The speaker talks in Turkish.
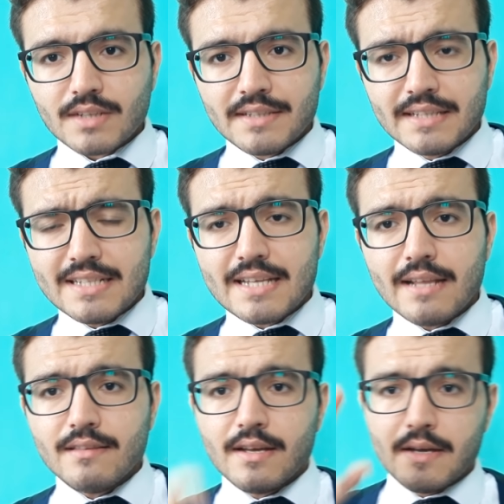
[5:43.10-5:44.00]

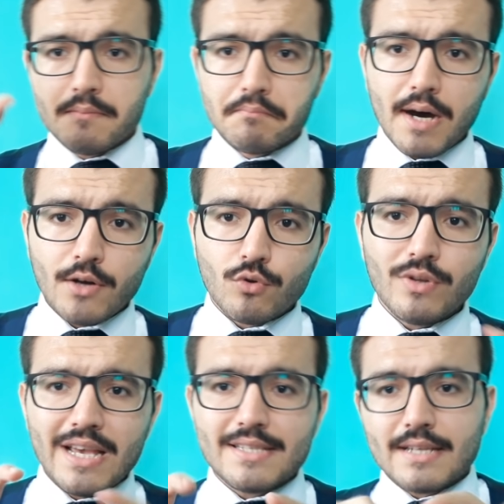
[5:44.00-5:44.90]
Naten, Margün,
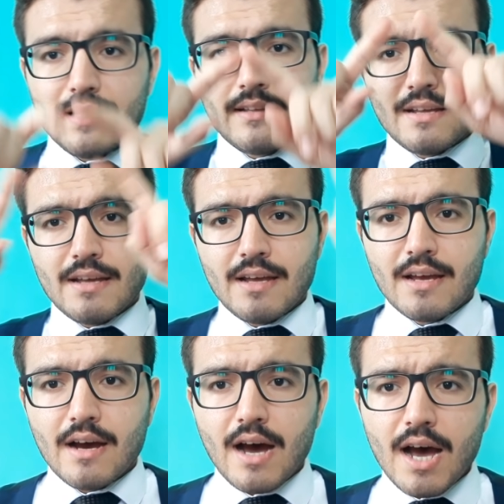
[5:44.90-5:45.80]
Esen
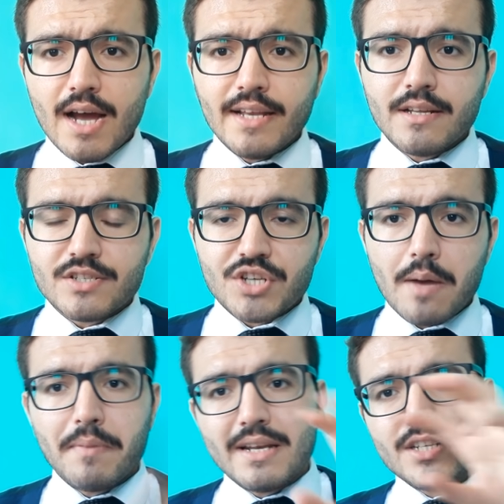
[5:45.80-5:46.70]
Aynı
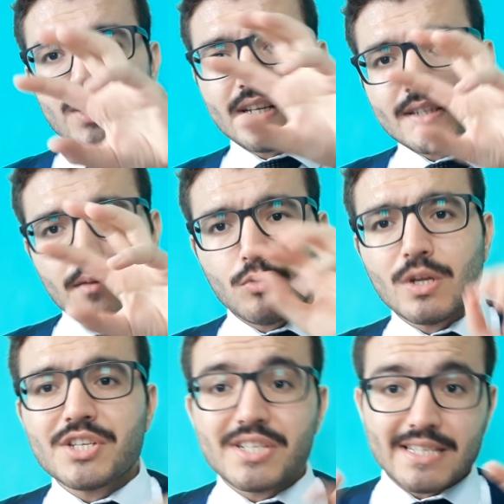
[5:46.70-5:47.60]
çemberin içerisinde
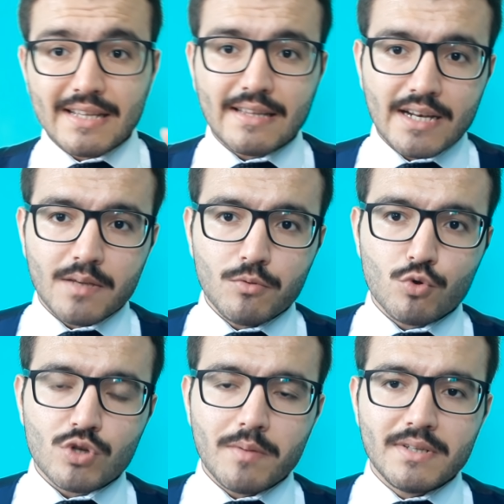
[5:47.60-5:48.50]
bulunan şirketler gibi
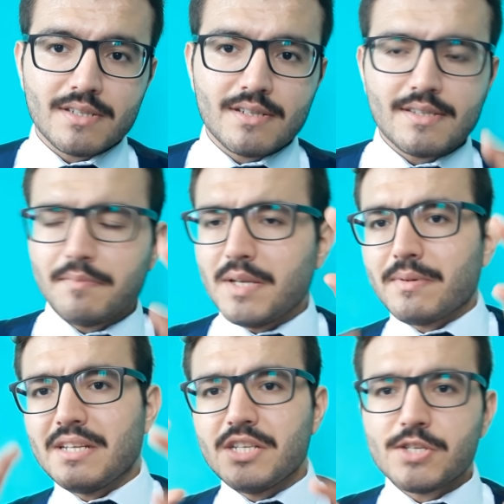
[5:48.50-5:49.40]
düşünebilirsiniz.
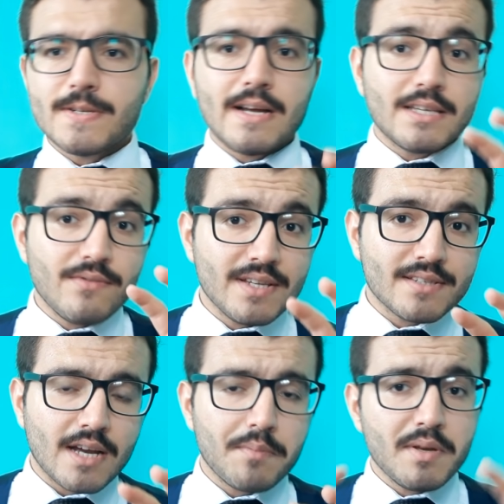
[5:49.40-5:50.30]
Birbirinin iştiraki
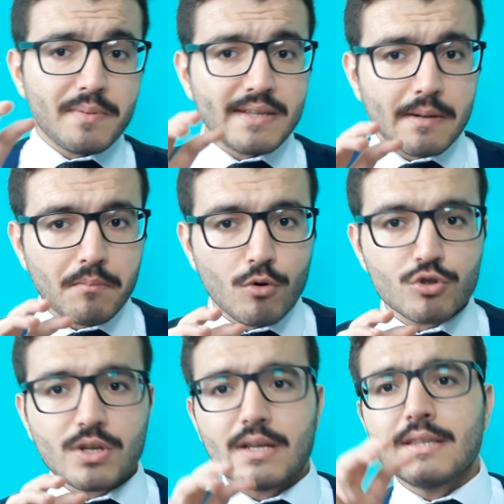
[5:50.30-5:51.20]
vesaire birbirinden
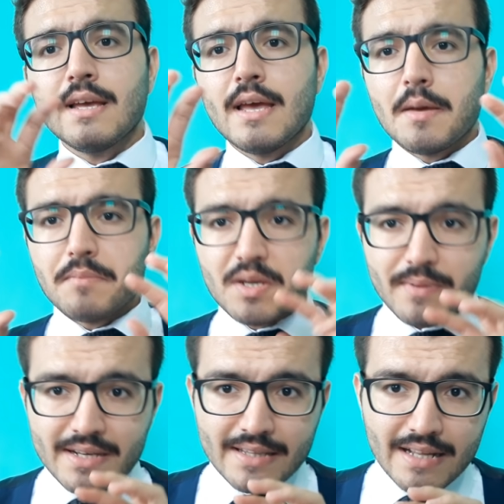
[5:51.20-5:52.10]
borç alan,
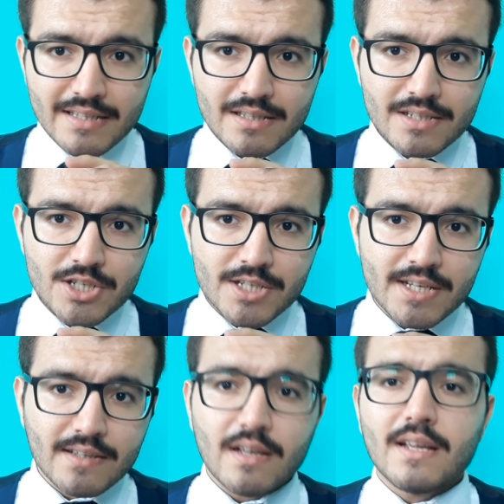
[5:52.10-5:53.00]
birbirinden
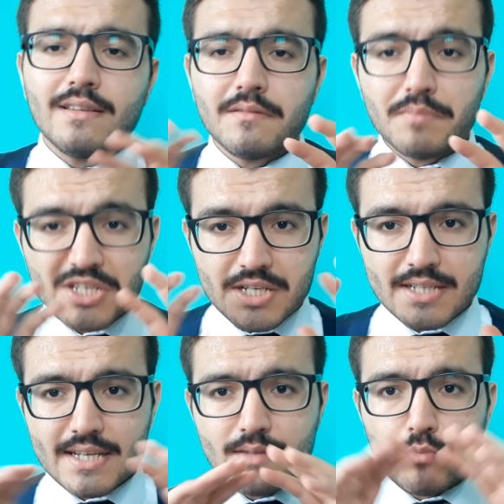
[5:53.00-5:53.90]
şirket alan bir
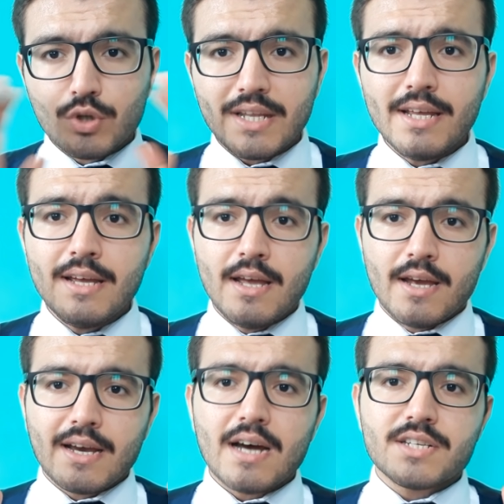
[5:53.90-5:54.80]
şirket modeli
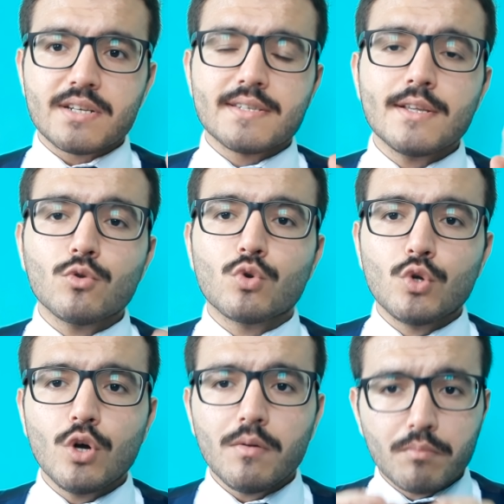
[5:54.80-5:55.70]
karşınızda
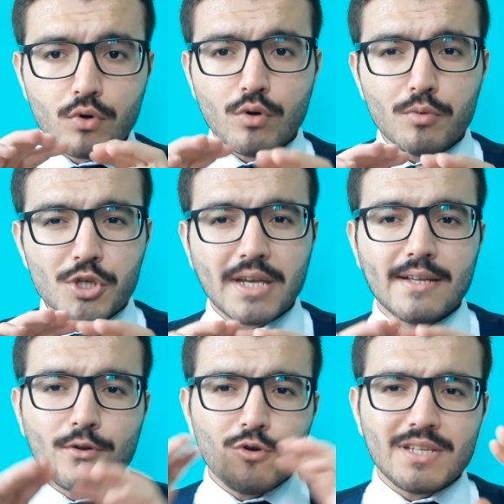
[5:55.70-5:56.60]
duruyor. Bunu bu
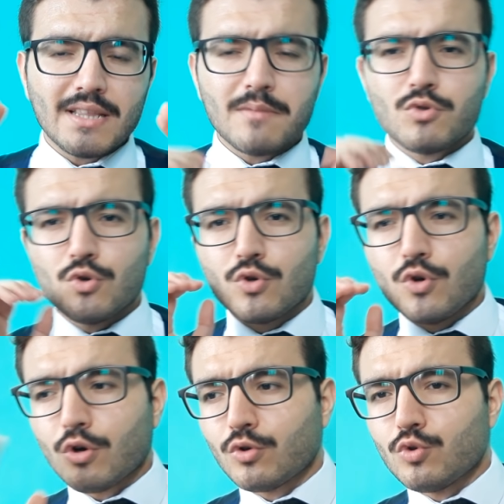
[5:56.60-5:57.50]
şekilde özettim. Çünkü
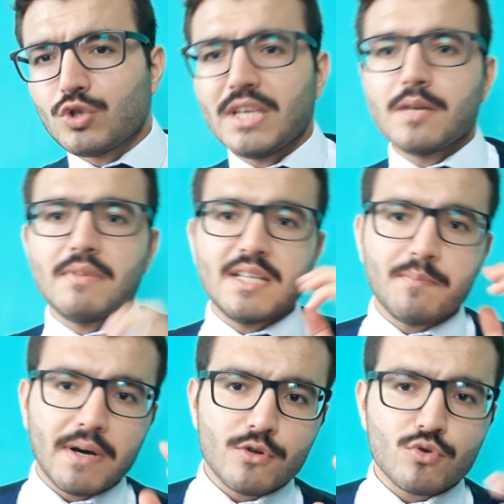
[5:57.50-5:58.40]
yok %27
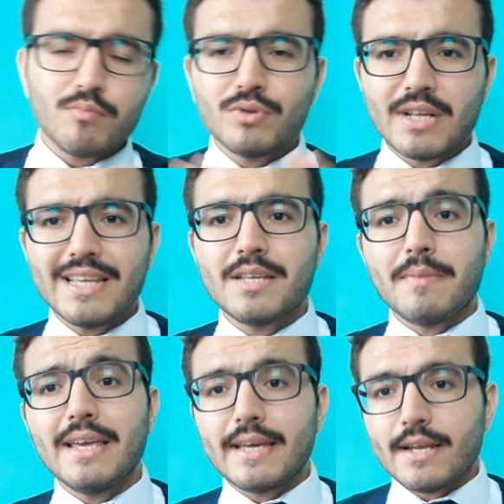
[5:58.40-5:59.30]
pay şu bunlara
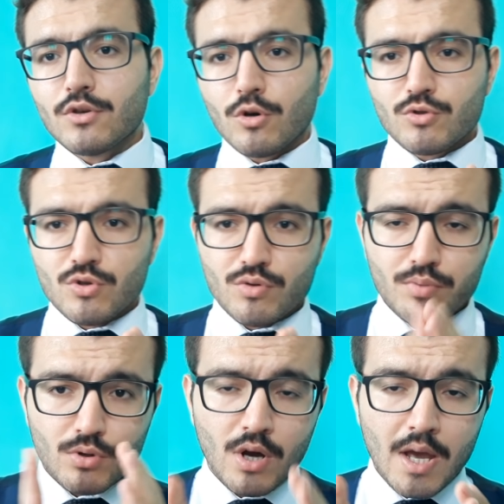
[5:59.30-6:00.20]
girmeye gerek yok. Çünkü
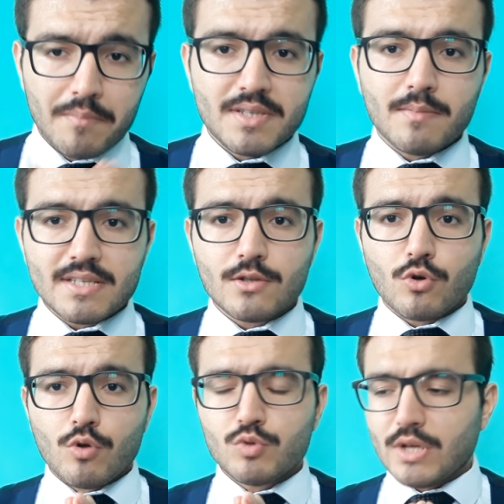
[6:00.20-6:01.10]
bu bizim asıl
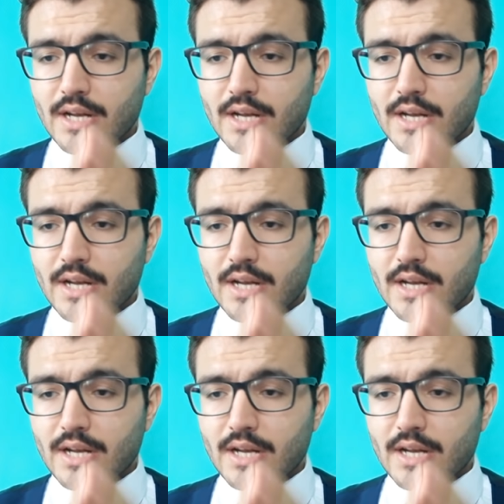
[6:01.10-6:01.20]
konumuz değil.